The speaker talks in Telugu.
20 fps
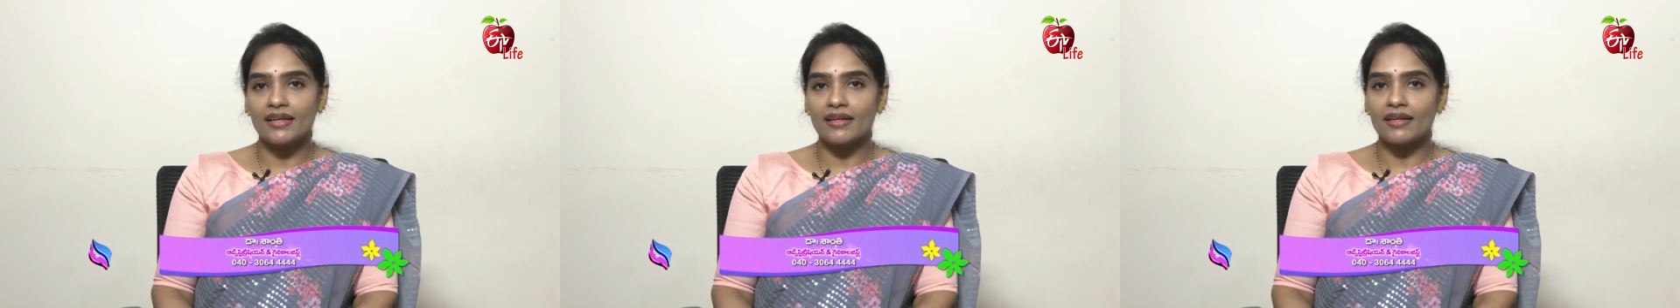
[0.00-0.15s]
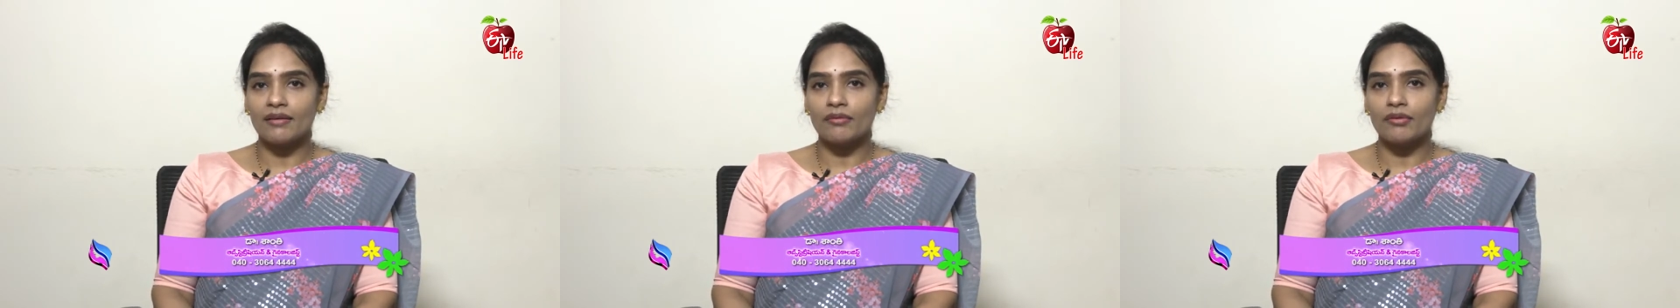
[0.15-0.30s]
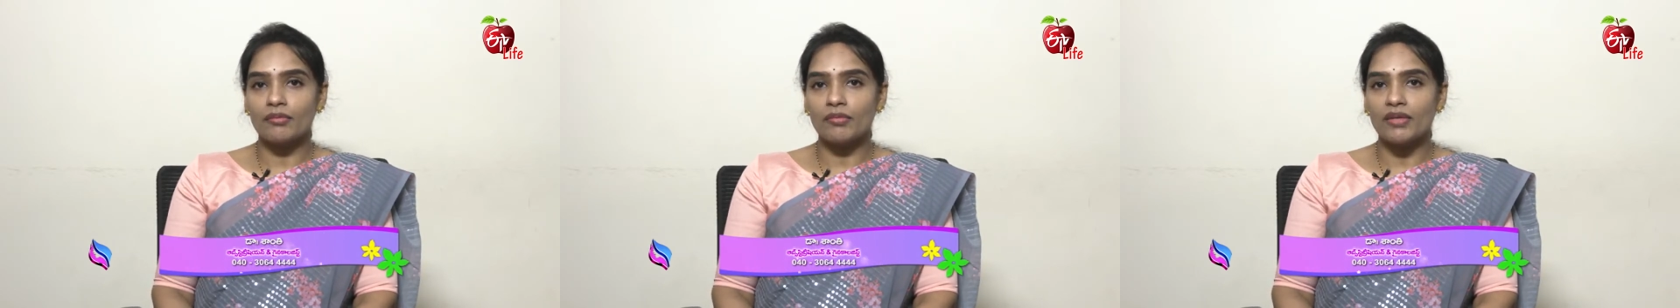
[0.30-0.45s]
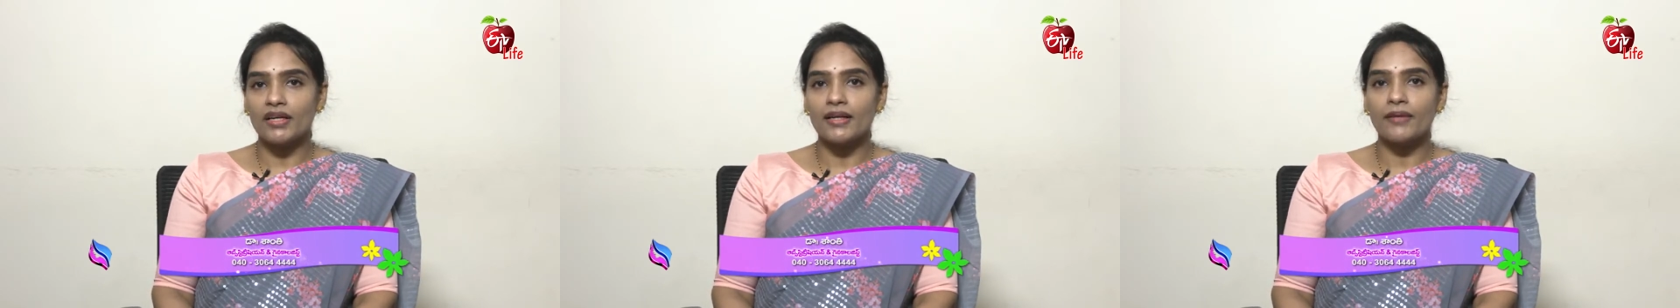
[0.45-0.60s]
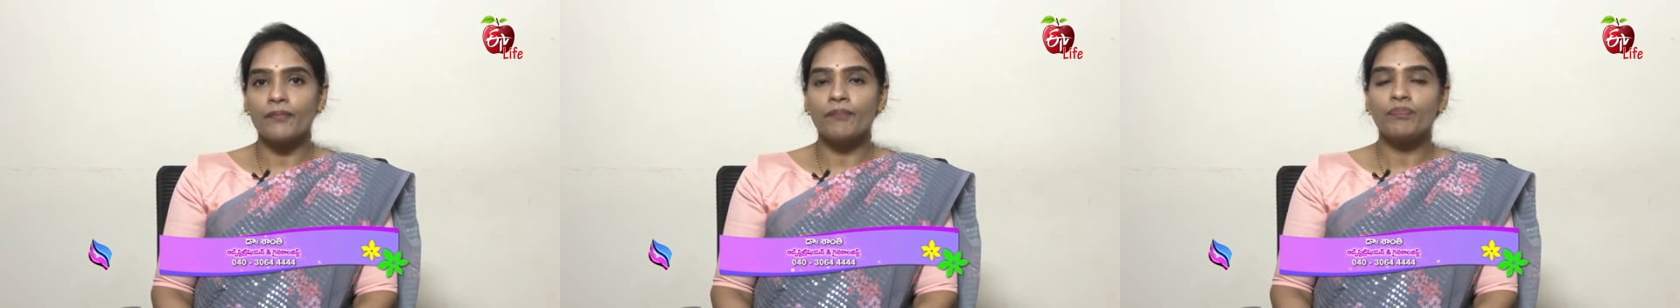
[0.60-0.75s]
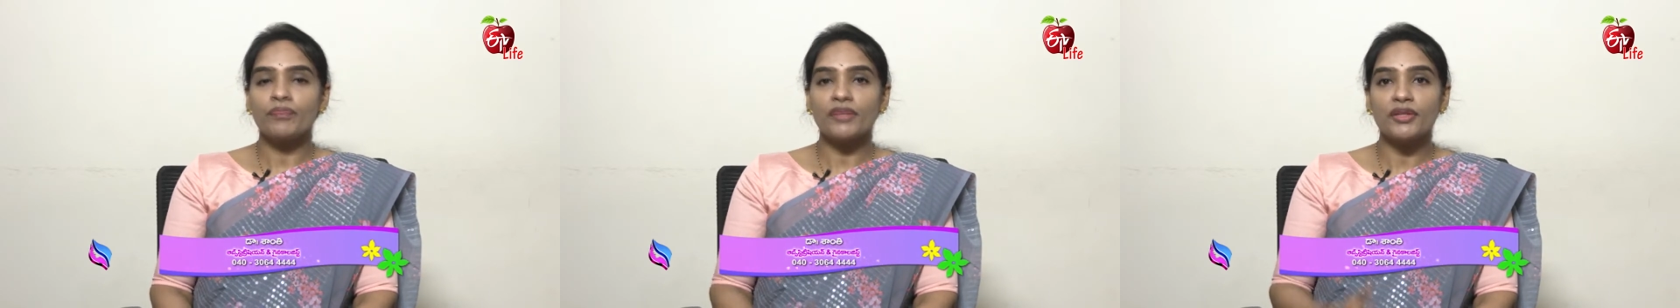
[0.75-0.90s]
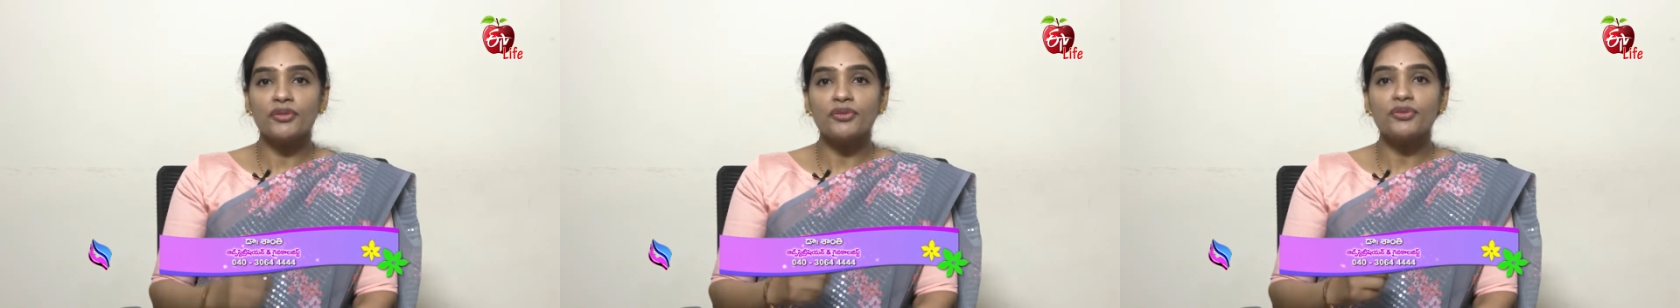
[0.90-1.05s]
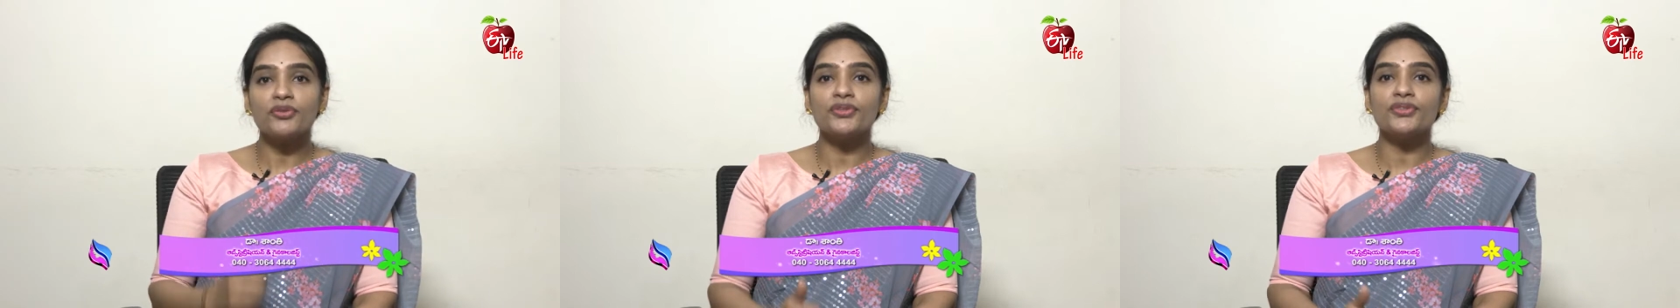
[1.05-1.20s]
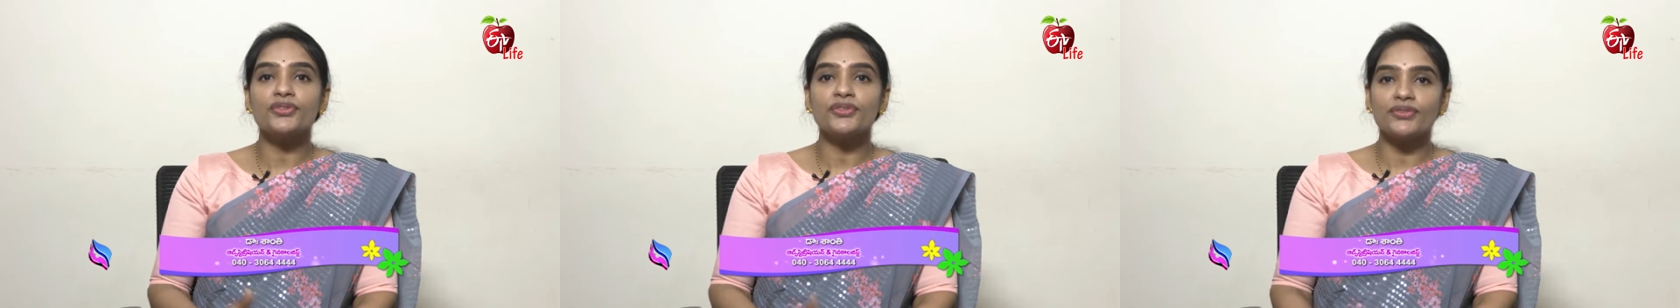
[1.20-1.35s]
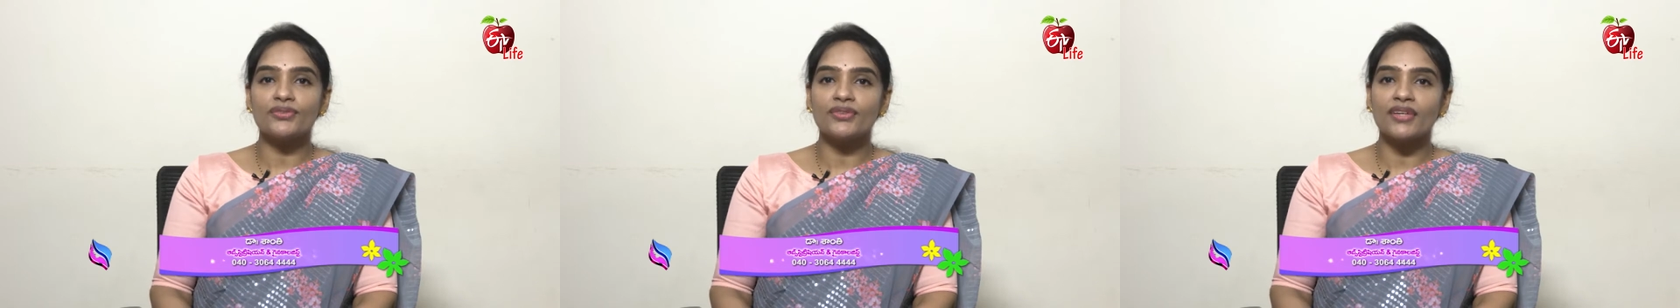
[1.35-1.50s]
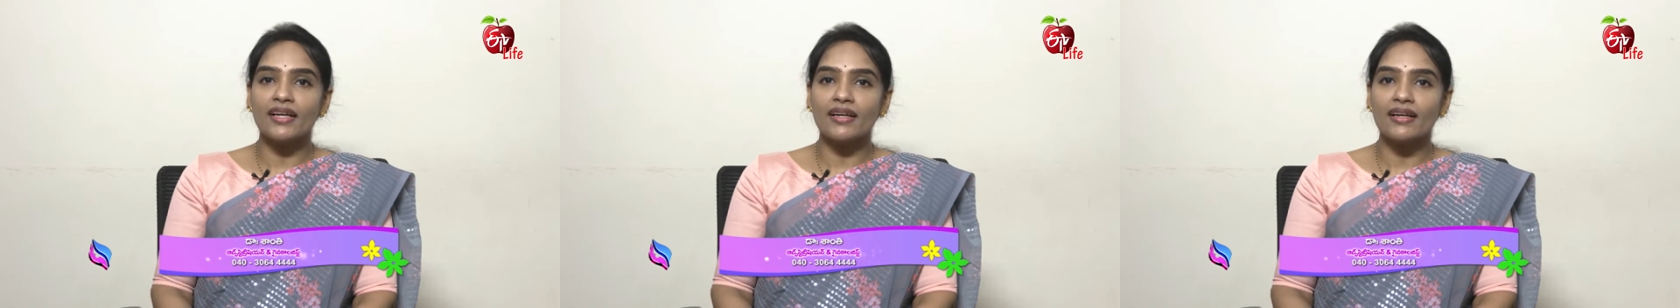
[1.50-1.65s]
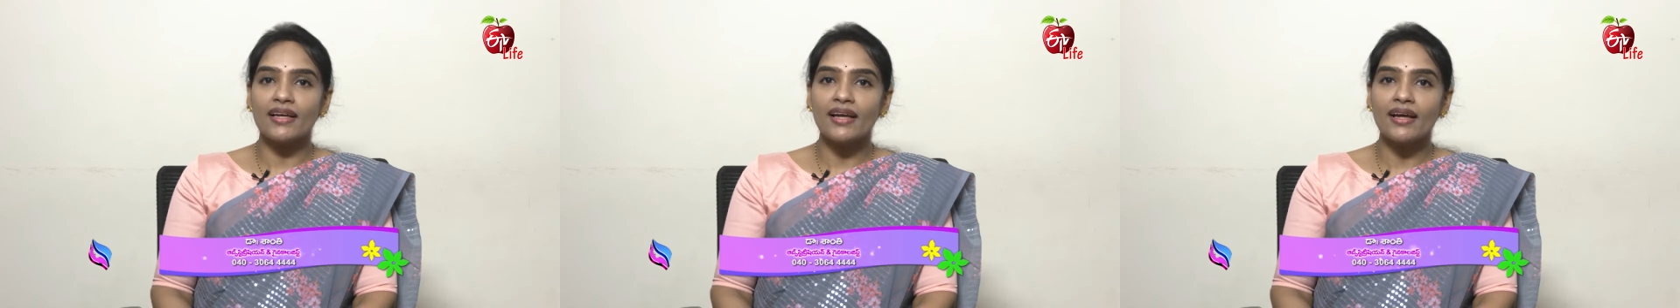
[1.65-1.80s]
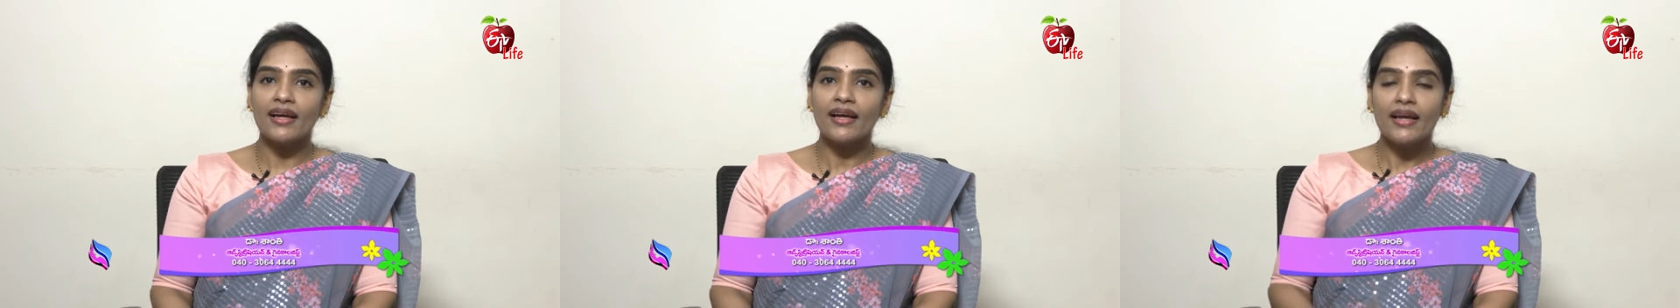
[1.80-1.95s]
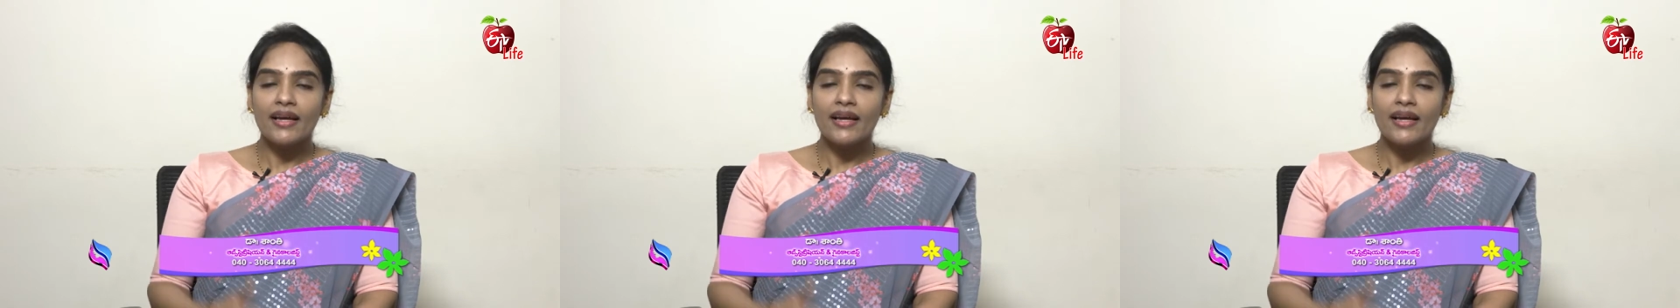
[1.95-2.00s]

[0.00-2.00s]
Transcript: అంటామన్నమాట ఎందుకు వస్తుందంటే